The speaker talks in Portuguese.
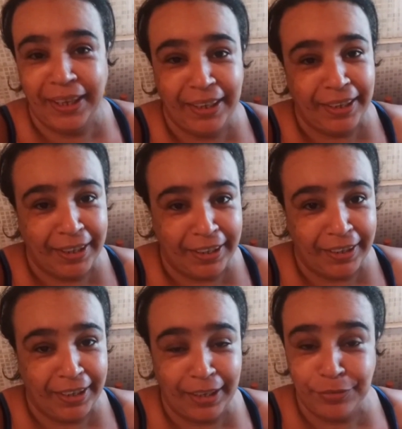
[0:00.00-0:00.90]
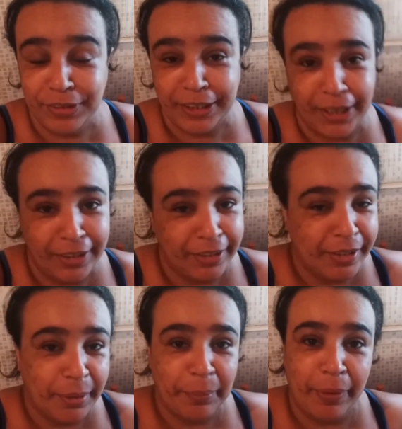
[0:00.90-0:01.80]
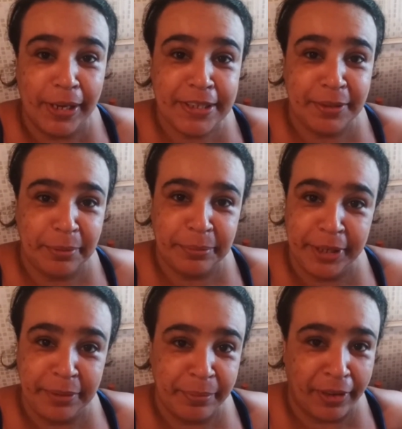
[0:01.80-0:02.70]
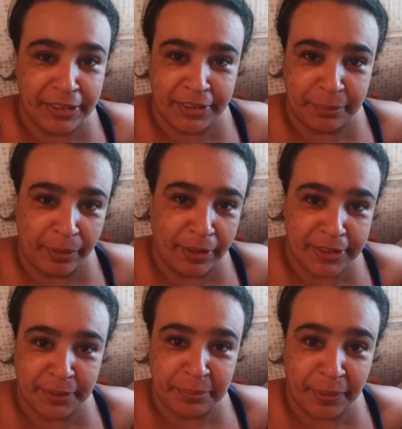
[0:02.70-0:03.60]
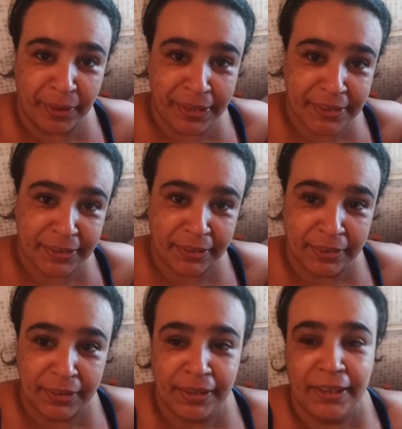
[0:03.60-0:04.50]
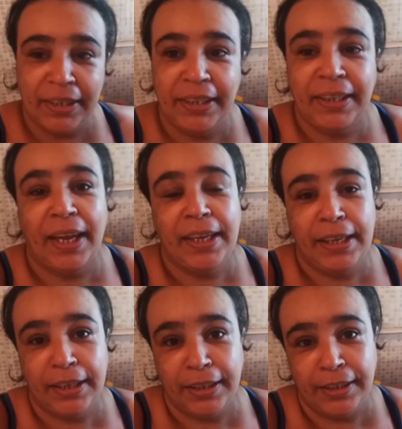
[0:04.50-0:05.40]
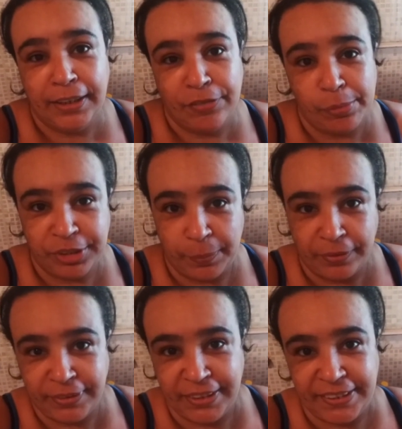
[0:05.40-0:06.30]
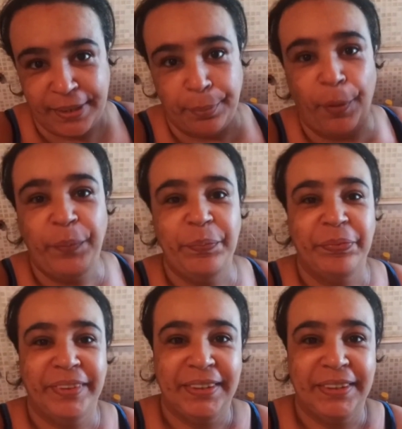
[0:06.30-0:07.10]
porque ela fica, mostra mamãe, mostra, mostra, mostra. E aí eu vou mostrar pra vocês, tá bom?